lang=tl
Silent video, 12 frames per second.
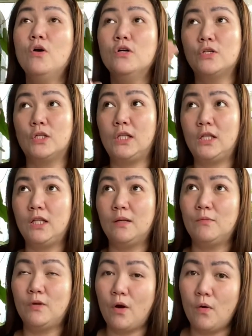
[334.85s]
So,
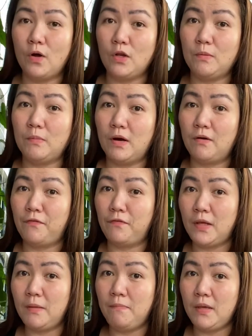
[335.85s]
titignan mo na kung ano yung mga
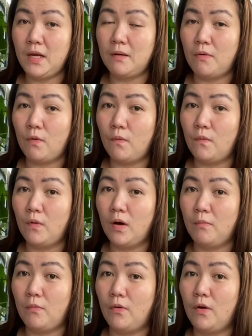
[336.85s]
freebie na
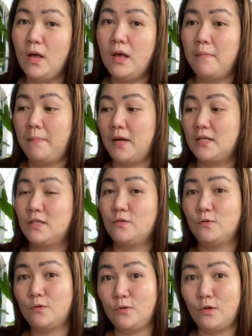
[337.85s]
makukuha mo para sa
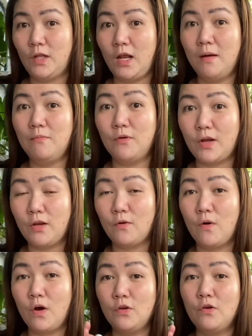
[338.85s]
susunod, alam mo rin
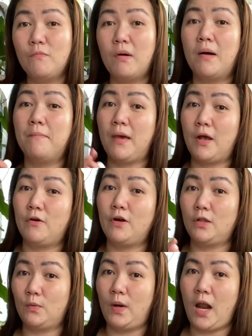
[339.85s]
kung ano yung mga meron
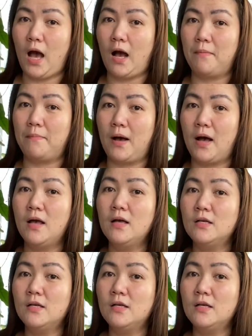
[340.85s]
at wala ka pa.